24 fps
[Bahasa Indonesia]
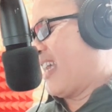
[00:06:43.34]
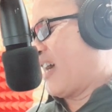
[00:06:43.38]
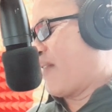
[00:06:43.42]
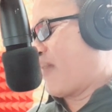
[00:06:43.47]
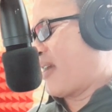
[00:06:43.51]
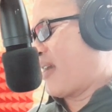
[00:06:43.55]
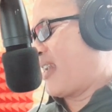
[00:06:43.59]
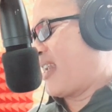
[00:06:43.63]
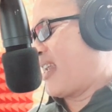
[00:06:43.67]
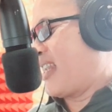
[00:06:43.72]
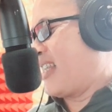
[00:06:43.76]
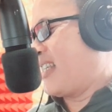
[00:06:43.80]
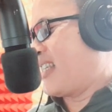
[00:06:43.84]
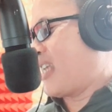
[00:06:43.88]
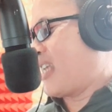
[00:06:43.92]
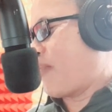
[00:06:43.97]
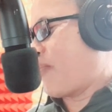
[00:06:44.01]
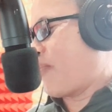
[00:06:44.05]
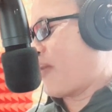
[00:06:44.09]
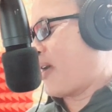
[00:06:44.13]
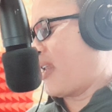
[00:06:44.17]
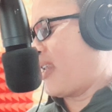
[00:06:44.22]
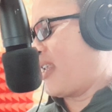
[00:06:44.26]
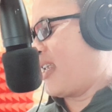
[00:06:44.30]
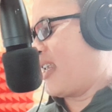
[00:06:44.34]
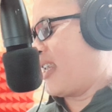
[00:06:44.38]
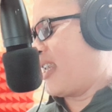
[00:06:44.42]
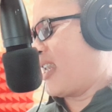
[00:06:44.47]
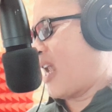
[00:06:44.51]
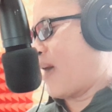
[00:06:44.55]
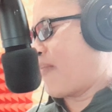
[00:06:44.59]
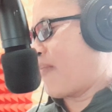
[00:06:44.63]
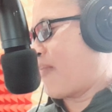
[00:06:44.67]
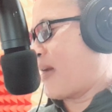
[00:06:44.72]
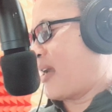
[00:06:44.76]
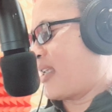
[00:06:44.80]
yang mana nih siapa nih
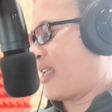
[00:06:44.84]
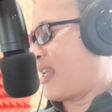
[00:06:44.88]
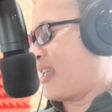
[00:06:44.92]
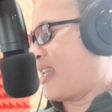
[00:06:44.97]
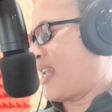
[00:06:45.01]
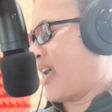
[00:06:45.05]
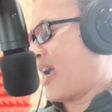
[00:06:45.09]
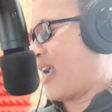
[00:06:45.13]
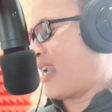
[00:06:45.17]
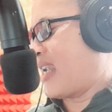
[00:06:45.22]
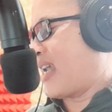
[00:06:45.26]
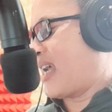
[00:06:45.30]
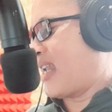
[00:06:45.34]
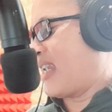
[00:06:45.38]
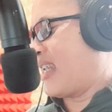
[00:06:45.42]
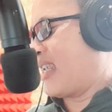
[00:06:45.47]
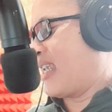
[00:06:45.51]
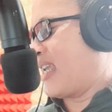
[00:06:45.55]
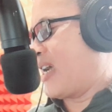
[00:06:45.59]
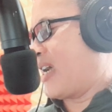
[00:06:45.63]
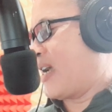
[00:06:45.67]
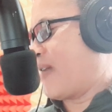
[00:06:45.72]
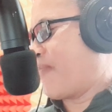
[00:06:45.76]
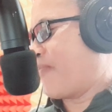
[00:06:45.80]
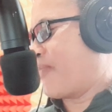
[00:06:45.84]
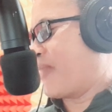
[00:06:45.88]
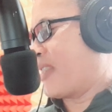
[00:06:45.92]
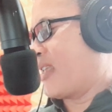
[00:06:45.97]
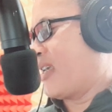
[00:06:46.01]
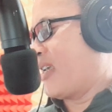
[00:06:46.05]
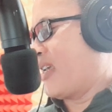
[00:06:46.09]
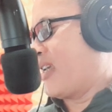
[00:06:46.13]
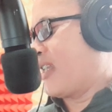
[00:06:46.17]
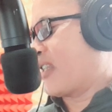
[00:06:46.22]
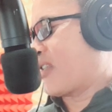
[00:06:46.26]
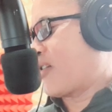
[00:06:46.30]
namanya tidak ada nih yang
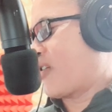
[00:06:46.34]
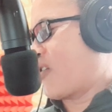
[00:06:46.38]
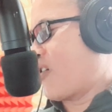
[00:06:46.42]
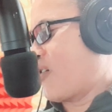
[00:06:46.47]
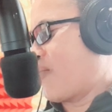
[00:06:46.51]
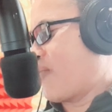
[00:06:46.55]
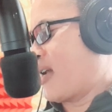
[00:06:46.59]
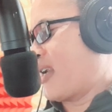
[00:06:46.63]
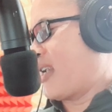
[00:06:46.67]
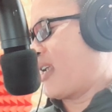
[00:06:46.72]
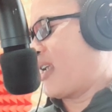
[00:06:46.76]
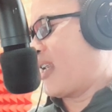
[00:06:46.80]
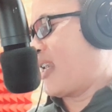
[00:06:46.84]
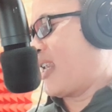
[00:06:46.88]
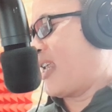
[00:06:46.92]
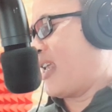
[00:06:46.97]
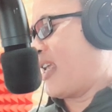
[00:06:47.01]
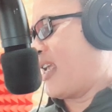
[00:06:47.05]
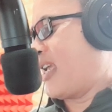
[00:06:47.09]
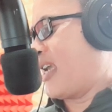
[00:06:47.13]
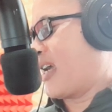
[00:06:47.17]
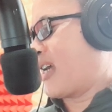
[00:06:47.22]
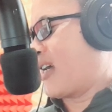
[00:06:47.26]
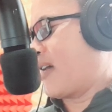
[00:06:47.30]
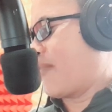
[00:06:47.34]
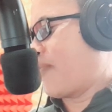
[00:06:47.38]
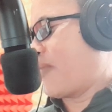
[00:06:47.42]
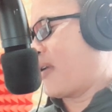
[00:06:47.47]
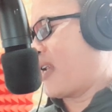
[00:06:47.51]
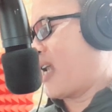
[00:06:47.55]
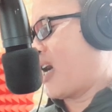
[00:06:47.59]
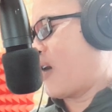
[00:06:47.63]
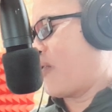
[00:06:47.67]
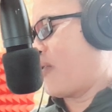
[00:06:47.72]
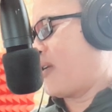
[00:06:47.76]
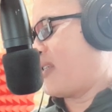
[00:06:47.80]
Tolong Bang Dede ke
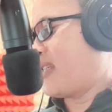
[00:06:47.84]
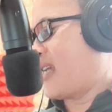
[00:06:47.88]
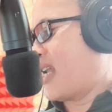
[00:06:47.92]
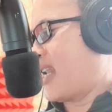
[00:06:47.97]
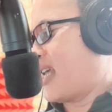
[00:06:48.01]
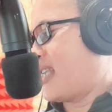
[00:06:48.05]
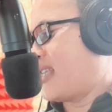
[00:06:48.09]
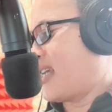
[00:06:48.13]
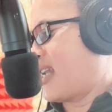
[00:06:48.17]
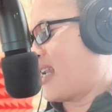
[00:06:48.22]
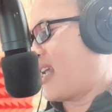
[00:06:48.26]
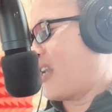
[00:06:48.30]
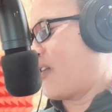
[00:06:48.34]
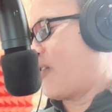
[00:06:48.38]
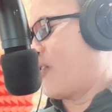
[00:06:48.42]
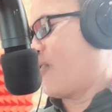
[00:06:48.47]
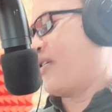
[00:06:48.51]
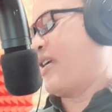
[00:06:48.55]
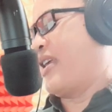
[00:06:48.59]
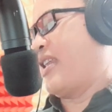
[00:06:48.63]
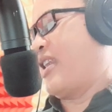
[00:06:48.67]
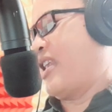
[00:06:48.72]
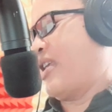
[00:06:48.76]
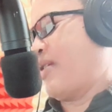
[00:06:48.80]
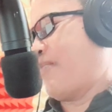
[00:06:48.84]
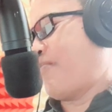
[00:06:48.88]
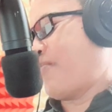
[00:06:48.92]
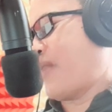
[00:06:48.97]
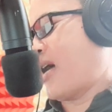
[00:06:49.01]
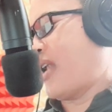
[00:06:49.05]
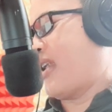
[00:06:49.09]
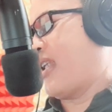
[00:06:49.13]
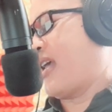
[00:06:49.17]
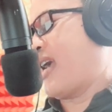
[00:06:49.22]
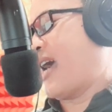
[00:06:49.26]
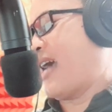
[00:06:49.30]
Pedawi jalan-jalan. Oh ini
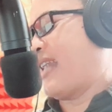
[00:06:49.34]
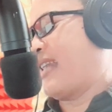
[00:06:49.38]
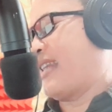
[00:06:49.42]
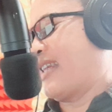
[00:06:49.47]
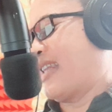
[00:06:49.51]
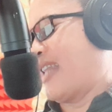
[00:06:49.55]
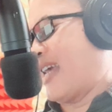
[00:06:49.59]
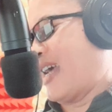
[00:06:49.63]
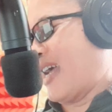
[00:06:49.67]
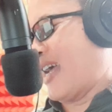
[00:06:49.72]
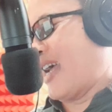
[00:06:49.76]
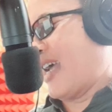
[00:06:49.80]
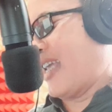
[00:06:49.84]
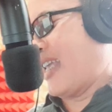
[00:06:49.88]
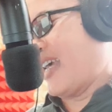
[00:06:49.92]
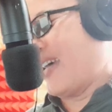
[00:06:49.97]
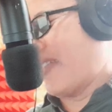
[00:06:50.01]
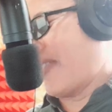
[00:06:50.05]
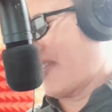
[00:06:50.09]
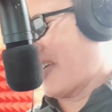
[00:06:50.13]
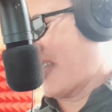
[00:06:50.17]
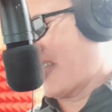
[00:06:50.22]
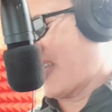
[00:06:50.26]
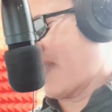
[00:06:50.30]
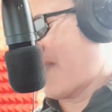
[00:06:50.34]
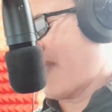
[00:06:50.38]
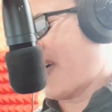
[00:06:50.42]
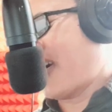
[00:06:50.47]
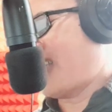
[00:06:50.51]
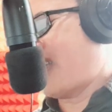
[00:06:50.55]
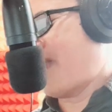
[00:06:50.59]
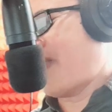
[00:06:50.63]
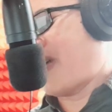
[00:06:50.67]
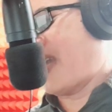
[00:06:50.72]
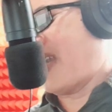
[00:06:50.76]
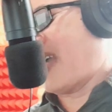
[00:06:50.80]
Pan Ratna ya. Terima
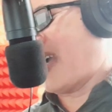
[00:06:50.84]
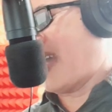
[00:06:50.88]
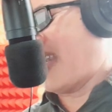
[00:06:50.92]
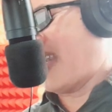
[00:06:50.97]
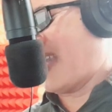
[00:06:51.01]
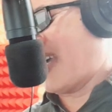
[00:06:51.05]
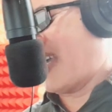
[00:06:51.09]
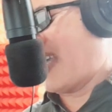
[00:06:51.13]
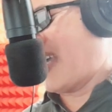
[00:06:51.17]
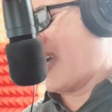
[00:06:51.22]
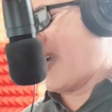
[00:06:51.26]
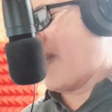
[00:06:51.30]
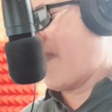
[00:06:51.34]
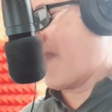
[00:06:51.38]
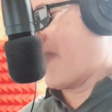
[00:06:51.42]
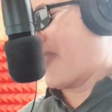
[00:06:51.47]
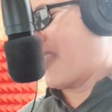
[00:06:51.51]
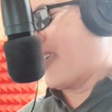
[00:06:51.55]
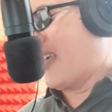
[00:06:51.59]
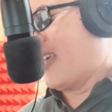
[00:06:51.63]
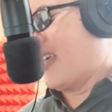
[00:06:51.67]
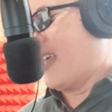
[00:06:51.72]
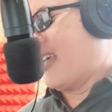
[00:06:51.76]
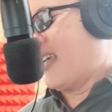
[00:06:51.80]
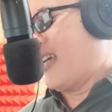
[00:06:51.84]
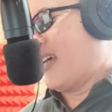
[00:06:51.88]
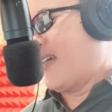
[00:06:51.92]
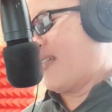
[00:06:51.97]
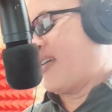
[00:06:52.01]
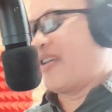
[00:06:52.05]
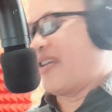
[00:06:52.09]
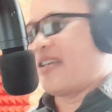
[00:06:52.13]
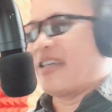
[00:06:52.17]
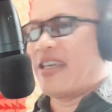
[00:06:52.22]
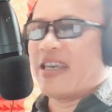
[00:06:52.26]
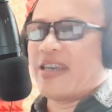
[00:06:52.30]
kasih Pan Ratna yang
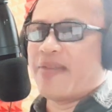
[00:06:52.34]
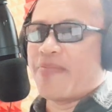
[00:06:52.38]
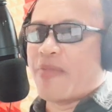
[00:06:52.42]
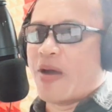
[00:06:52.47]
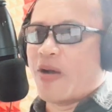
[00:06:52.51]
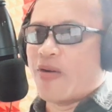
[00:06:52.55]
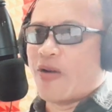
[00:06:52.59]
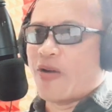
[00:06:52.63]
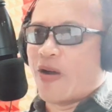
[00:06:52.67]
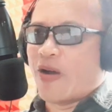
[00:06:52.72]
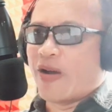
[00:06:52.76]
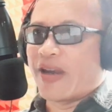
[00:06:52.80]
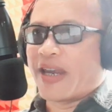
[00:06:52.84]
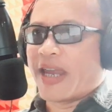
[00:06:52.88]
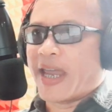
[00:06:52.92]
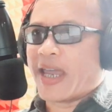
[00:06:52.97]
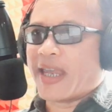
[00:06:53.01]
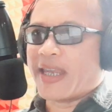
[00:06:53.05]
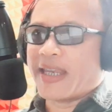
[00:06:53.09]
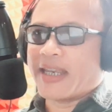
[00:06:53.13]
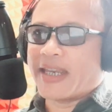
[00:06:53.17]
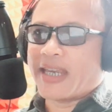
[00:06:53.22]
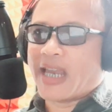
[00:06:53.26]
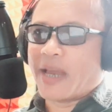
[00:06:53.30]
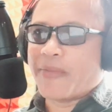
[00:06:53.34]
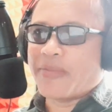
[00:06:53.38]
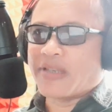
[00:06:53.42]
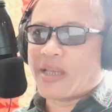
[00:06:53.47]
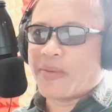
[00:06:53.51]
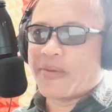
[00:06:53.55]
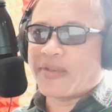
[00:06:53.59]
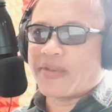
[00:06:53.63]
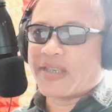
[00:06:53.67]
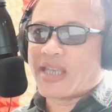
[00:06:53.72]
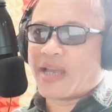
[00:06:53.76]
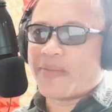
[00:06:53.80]
Wah, ini mau on air ini tidak bisa
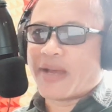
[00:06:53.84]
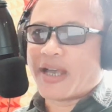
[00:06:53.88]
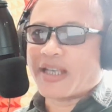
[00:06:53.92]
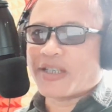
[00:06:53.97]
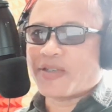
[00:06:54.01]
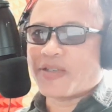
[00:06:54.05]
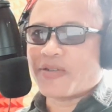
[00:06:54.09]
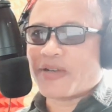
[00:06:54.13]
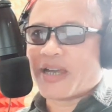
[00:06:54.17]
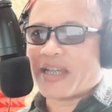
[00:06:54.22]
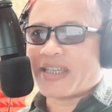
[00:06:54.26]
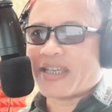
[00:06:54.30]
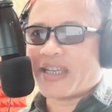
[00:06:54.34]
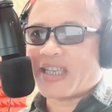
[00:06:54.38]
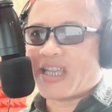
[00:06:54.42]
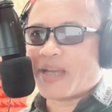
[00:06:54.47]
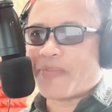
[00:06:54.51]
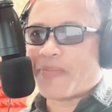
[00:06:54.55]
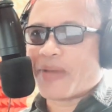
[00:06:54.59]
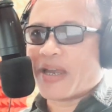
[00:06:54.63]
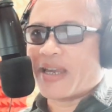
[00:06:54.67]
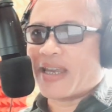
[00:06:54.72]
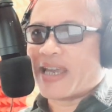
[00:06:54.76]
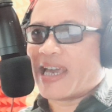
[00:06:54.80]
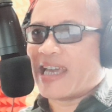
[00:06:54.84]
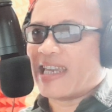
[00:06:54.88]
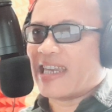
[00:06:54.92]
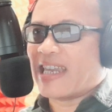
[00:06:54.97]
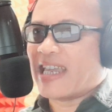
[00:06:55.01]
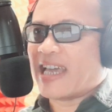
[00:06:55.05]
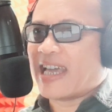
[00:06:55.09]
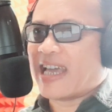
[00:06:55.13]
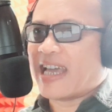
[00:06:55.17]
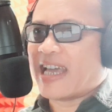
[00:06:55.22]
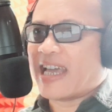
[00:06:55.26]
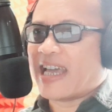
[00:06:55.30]
bisa masuk katanya Pan
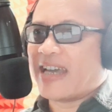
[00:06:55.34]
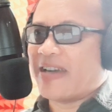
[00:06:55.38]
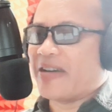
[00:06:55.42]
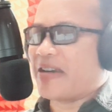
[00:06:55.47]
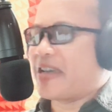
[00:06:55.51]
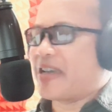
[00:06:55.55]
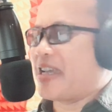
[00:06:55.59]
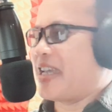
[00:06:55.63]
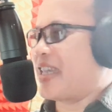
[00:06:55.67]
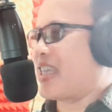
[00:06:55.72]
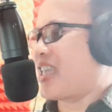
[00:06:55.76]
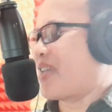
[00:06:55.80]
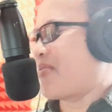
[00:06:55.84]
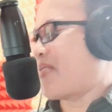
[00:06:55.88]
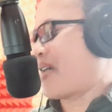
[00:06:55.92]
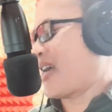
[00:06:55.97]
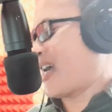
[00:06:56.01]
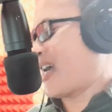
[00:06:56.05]
Ratna. Oke terima